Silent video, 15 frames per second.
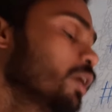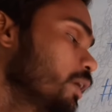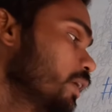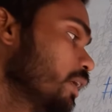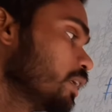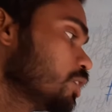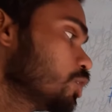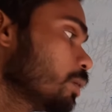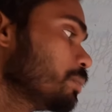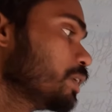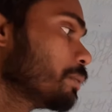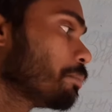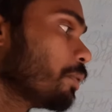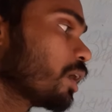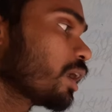यानी जब ये
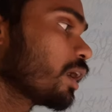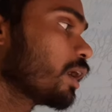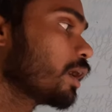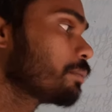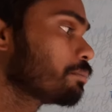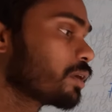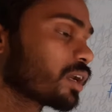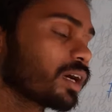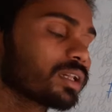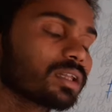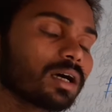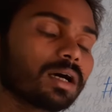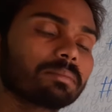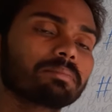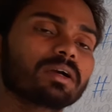पढ़ा पढ़ा
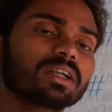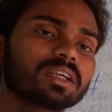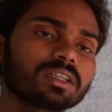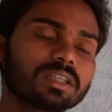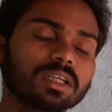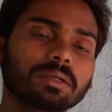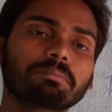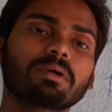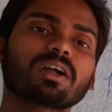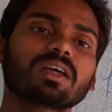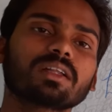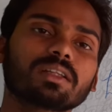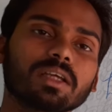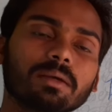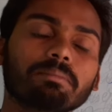था पढ़ी थी पढ़े
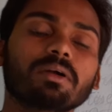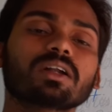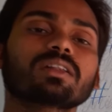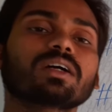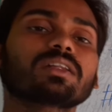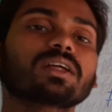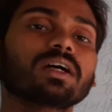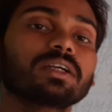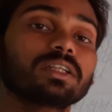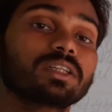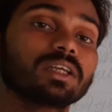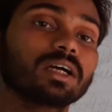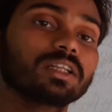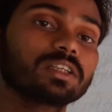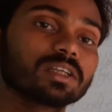थे पढ़ता था
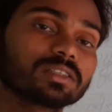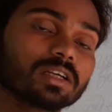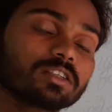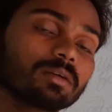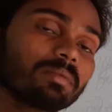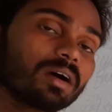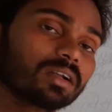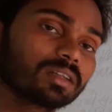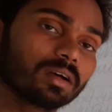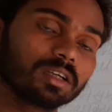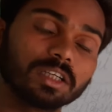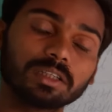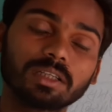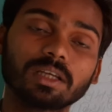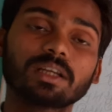इत्यादि जैसा जब अर्थ
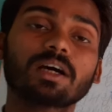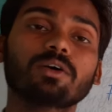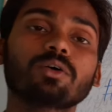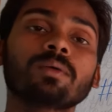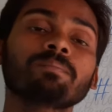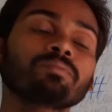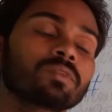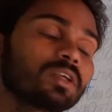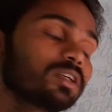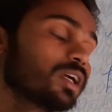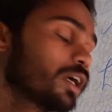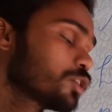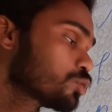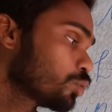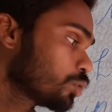ये देना हो या
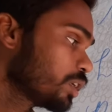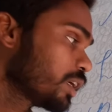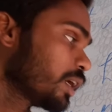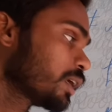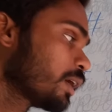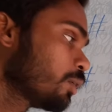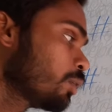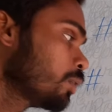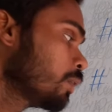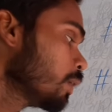इसको दिखाना हो